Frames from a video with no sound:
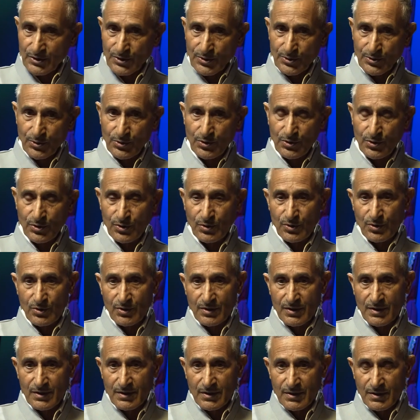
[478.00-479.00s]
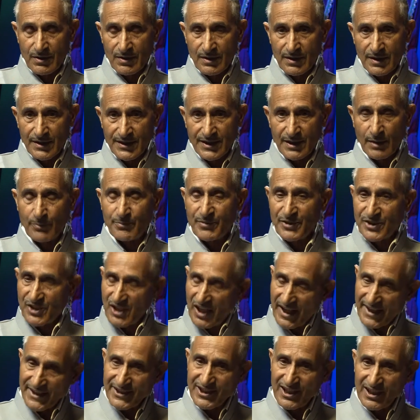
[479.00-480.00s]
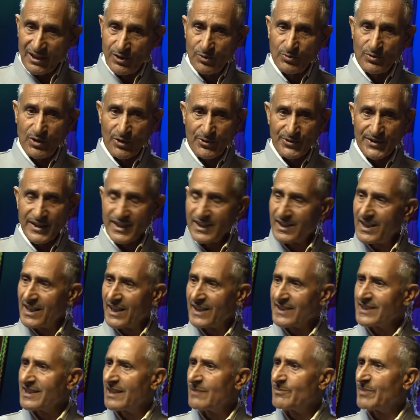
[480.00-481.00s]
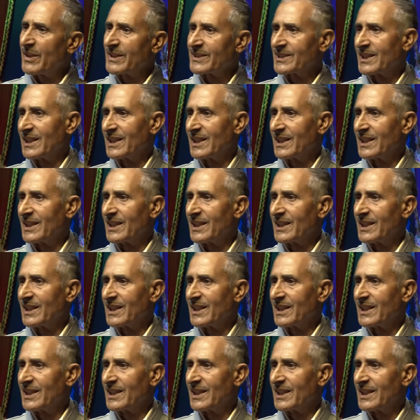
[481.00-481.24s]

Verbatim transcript: तो जब विचारशील हुआ उसने कहा कि ये बात